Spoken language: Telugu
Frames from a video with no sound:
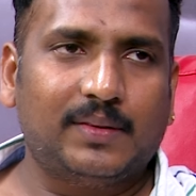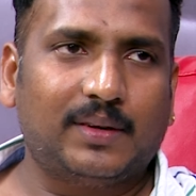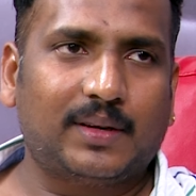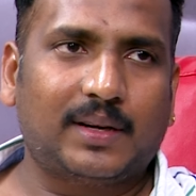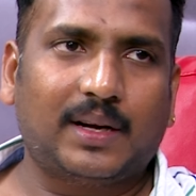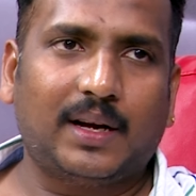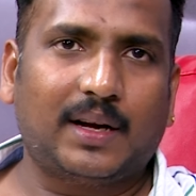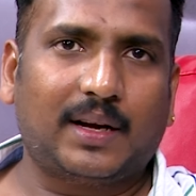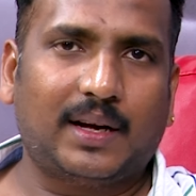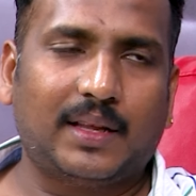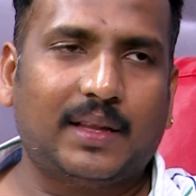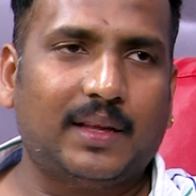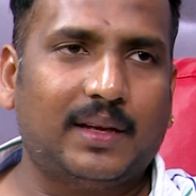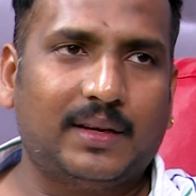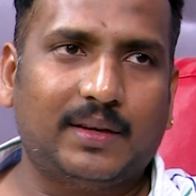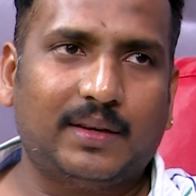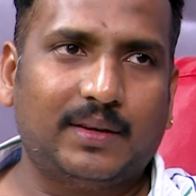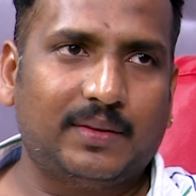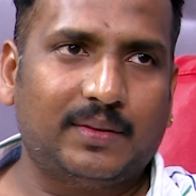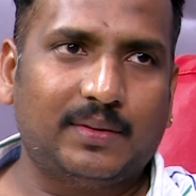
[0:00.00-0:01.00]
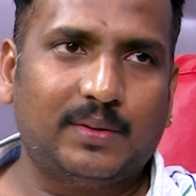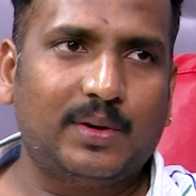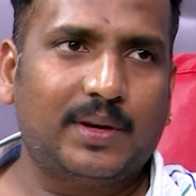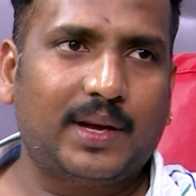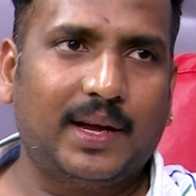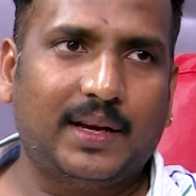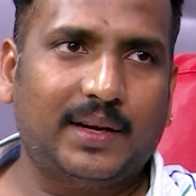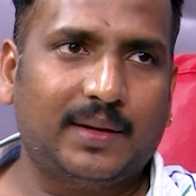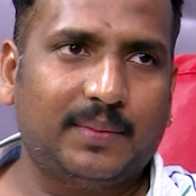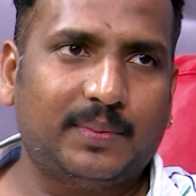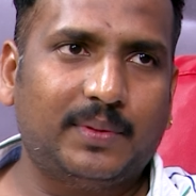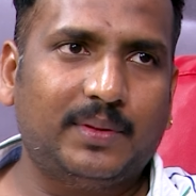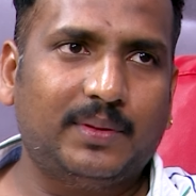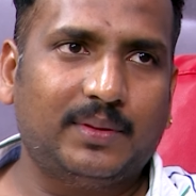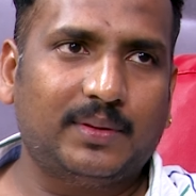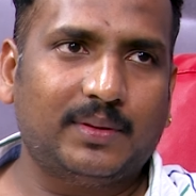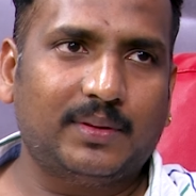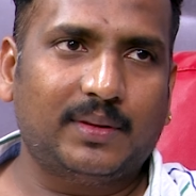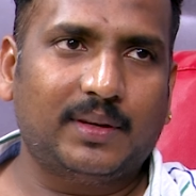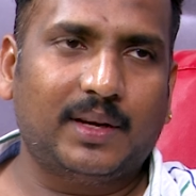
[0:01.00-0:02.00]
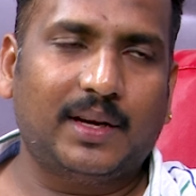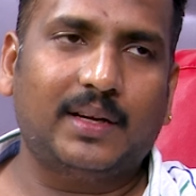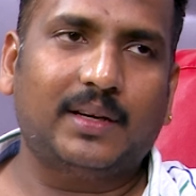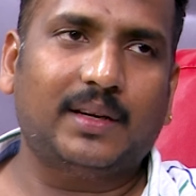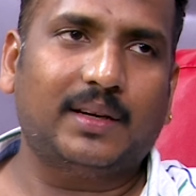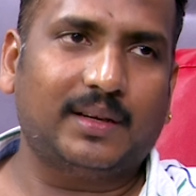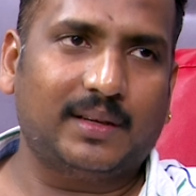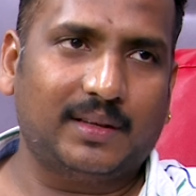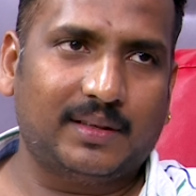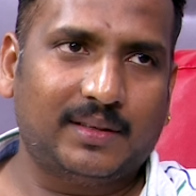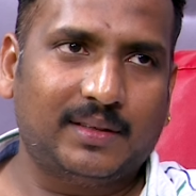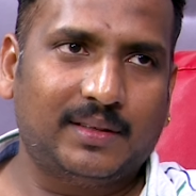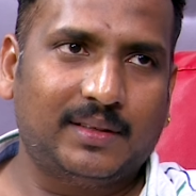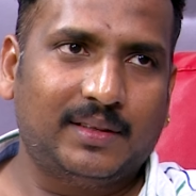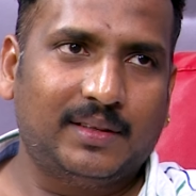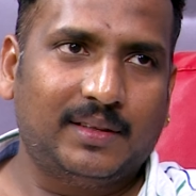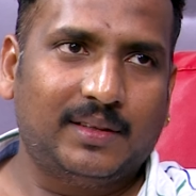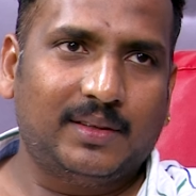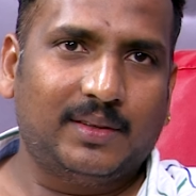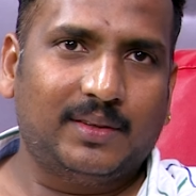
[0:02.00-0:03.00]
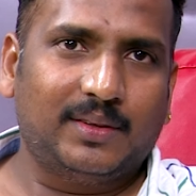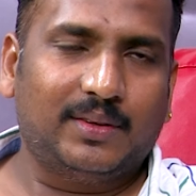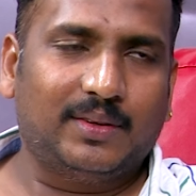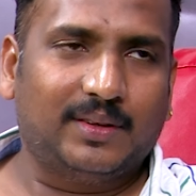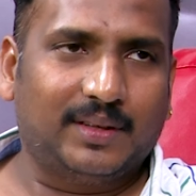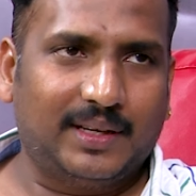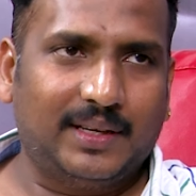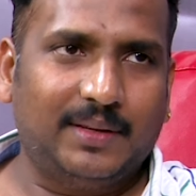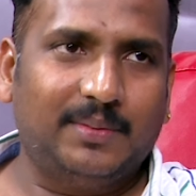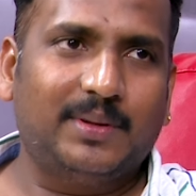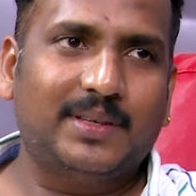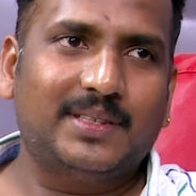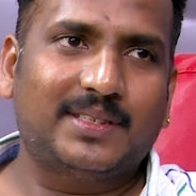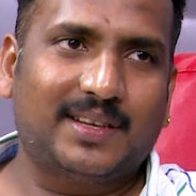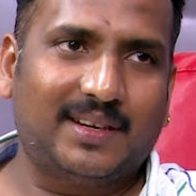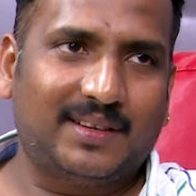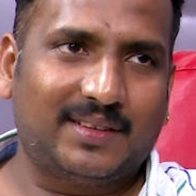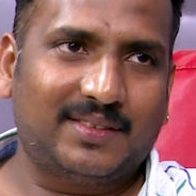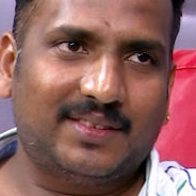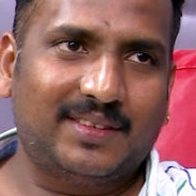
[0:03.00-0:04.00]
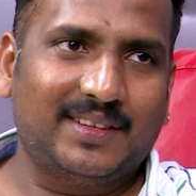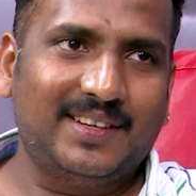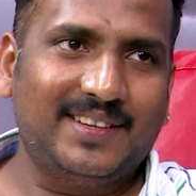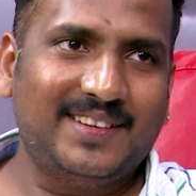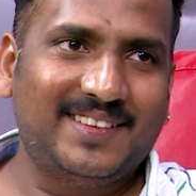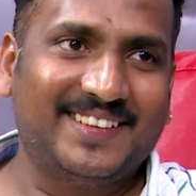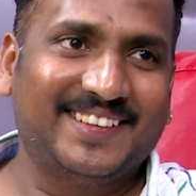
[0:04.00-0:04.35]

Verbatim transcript: ఒక కథ ఓకే అయినప్పుడు ఆయన లుంగి పంచి కట్టుకుని